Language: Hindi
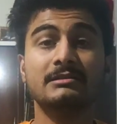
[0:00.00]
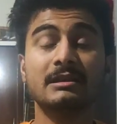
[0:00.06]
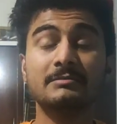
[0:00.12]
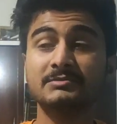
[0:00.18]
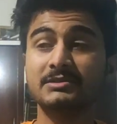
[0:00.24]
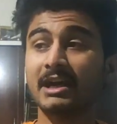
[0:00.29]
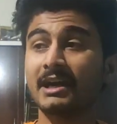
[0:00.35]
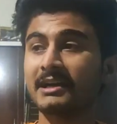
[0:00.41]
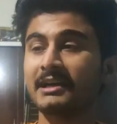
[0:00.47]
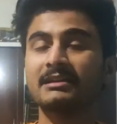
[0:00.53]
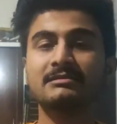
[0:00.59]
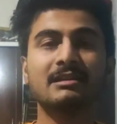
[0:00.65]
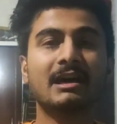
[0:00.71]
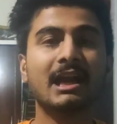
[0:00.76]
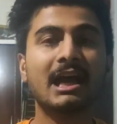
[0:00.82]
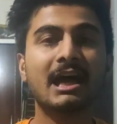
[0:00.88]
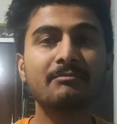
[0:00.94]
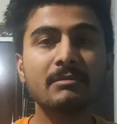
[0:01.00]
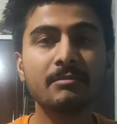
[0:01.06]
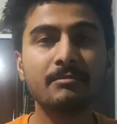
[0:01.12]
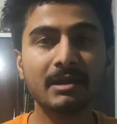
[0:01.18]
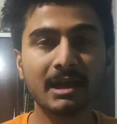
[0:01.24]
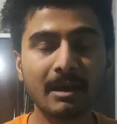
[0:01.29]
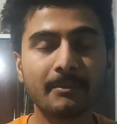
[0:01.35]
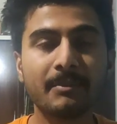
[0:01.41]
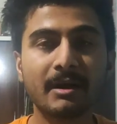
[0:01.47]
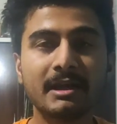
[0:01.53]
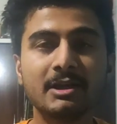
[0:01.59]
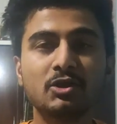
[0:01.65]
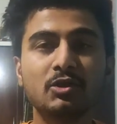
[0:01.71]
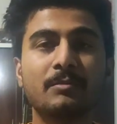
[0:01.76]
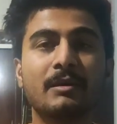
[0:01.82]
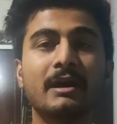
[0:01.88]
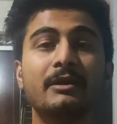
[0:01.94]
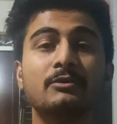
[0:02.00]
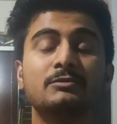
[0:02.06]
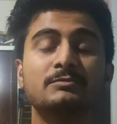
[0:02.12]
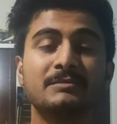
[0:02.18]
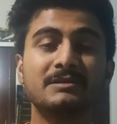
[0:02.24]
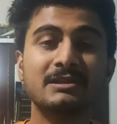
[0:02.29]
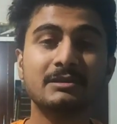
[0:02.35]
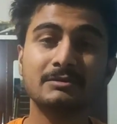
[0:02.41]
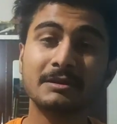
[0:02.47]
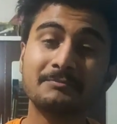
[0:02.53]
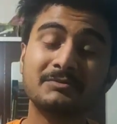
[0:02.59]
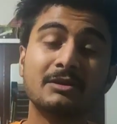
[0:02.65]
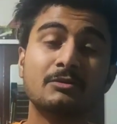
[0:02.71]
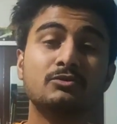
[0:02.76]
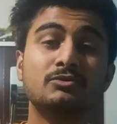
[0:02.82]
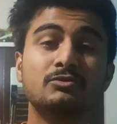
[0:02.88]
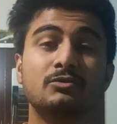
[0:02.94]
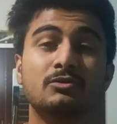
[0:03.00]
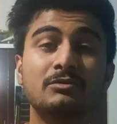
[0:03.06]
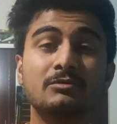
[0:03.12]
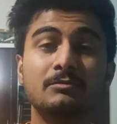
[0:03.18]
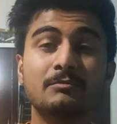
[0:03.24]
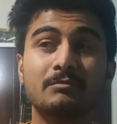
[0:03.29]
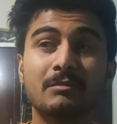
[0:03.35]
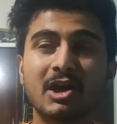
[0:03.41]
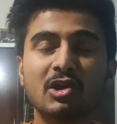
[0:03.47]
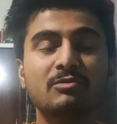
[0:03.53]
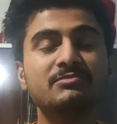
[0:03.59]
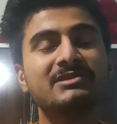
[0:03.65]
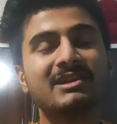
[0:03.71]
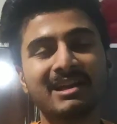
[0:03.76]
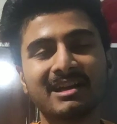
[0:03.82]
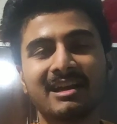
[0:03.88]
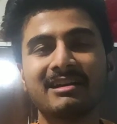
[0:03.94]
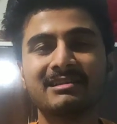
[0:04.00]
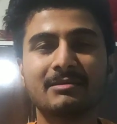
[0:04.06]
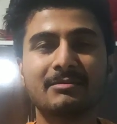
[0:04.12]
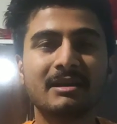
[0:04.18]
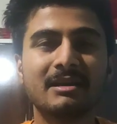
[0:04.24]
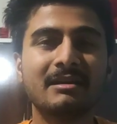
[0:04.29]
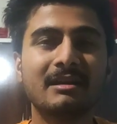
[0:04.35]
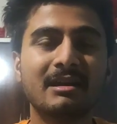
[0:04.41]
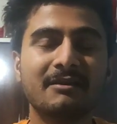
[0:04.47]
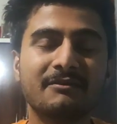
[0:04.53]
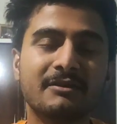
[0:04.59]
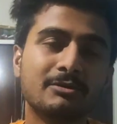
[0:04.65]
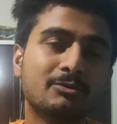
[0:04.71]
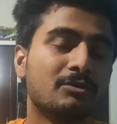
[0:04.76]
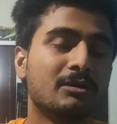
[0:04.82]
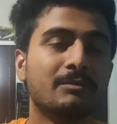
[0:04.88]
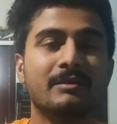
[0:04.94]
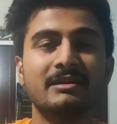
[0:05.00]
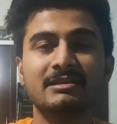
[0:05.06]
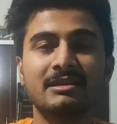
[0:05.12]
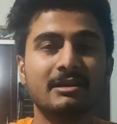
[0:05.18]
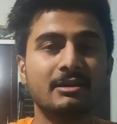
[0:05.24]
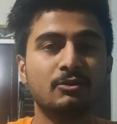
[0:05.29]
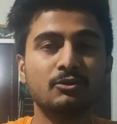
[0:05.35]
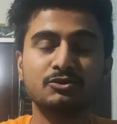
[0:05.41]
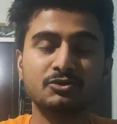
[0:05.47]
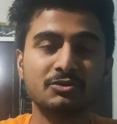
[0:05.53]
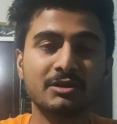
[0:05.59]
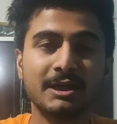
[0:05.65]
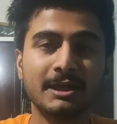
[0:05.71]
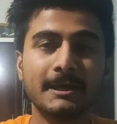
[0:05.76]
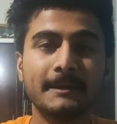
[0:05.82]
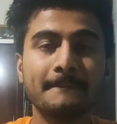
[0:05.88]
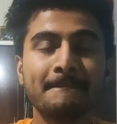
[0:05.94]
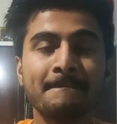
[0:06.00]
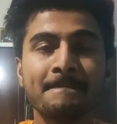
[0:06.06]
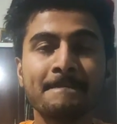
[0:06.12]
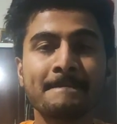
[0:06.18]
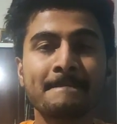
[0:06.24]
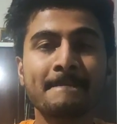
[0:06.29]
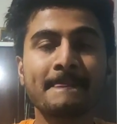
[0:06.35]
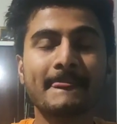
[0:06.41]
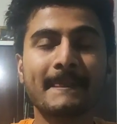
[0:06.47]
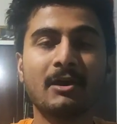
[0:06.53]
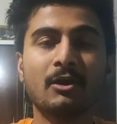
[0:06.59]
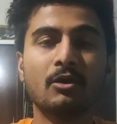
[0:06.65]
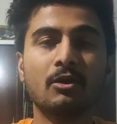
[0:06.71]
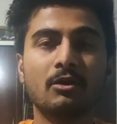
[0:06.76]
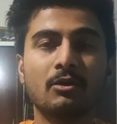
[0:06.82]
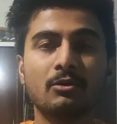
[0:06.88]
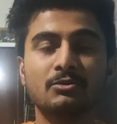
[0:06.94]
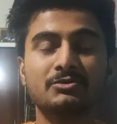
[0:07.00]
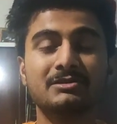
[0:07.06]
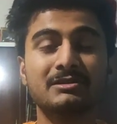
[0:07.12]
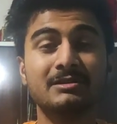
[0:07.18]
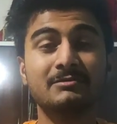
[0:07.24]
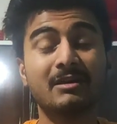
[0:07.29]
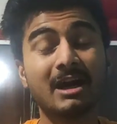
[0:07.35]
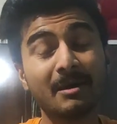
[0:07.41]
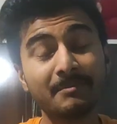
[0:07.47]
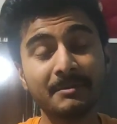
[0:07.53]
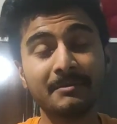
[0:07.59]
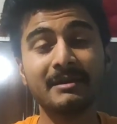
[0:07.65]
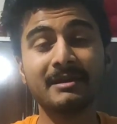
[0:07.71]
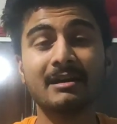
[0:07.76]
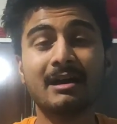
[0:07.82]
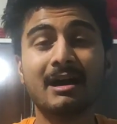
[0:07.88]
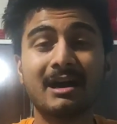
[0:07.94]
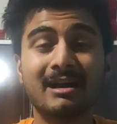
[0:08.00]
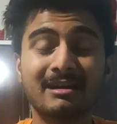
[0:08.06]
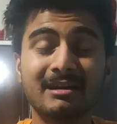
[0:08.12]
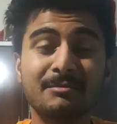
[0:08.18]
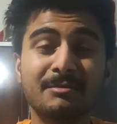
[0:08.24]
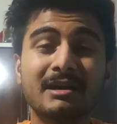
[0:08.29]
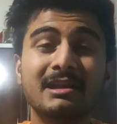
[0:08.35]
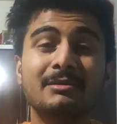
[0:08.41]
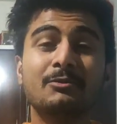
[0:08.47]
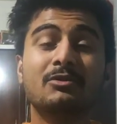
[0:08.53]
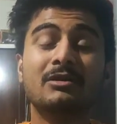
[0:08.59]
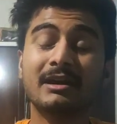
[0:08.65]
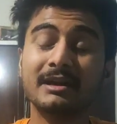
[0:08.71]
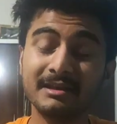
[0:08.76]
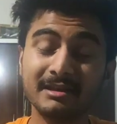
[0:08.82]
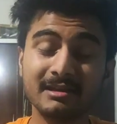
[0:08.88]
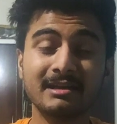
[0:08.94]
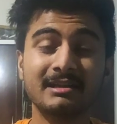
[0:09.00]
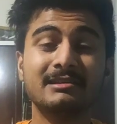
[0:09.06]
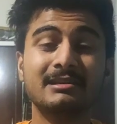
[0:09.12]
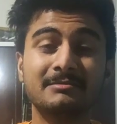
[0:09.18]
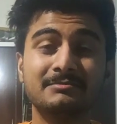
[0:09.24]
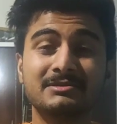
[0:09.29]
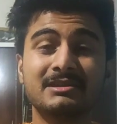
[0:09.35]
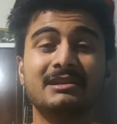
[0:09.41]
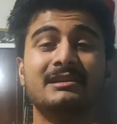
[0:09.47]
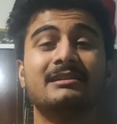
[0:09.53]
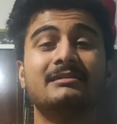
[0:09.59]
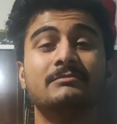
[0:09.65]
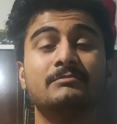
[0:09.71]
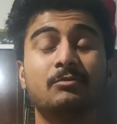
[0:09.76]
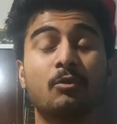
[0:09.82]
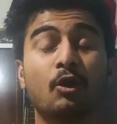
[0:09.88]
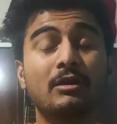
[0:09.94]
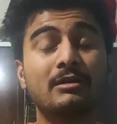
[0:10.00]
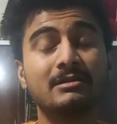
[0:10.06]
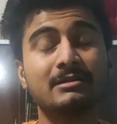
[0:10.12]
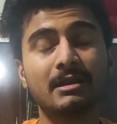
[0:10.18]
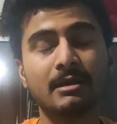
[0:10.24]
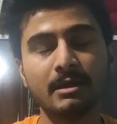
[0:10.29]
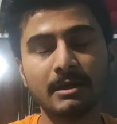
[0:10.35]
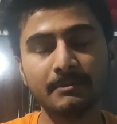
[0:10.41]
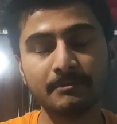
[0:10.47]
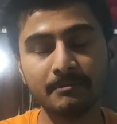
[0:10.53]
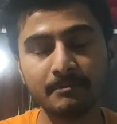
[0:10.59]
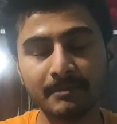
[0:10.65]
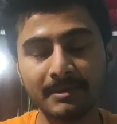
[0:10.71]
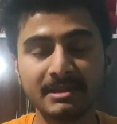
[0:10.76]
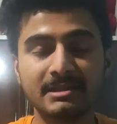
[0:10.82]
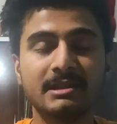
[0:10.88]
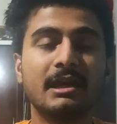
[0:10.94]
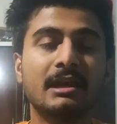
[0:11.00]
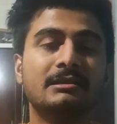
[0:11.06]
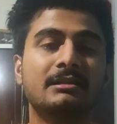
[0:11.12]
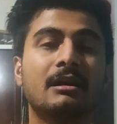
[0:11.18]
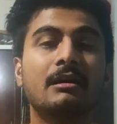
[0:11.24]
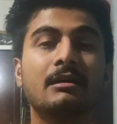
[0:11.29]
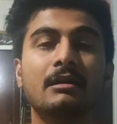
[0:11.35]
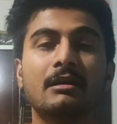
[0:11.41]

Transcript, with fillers: जब जाके एक तालाब में मिला पानी तो भाई उसमें जब तक उसको मालूम चल गया था भाई एलिफेंट को कि भाई देर हो चुकी है और उसने वहाँ भी भाई हार नहीं मानी वो खड़ी रही दम से लेकिन बहुत टाइम बीत गया था